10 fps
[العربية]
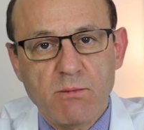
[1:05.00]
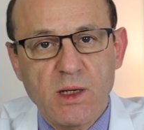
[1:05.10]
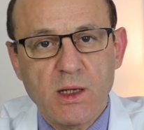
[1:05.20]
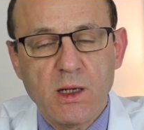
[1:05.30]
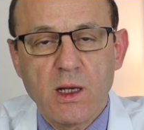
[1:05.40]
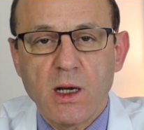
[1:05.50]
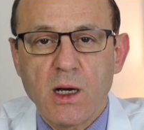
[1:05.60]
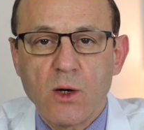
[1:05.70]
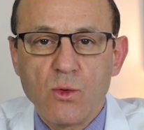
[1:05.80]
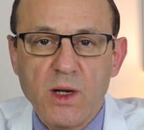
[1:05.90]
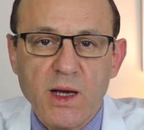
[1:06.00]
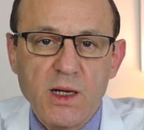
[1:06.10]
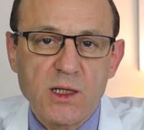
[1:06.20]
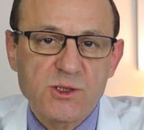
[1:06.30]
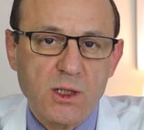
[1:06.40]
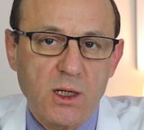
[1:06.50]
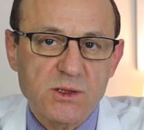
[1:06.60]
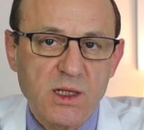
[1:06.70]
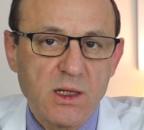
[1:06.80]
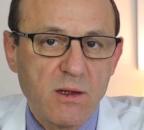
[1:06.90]
من هؤلاء
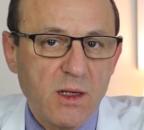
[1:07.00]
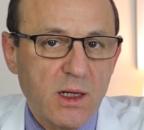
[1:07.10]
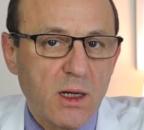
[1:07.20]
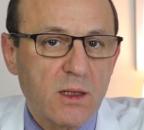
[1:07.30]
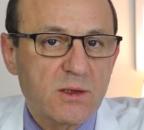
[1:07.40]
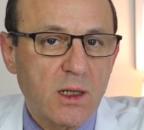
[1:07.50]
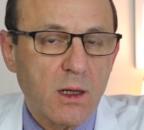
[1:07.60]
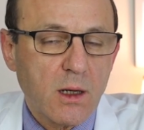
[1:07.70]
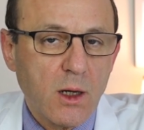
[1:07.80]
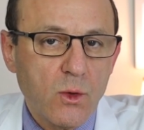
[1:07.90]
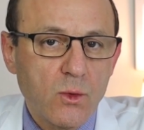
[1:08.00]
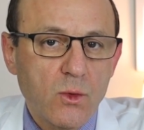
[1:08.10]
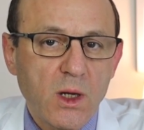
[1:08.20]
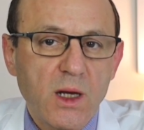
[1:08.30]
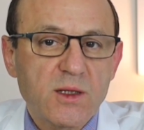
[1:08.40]
الأشخاص الذين تلقحوا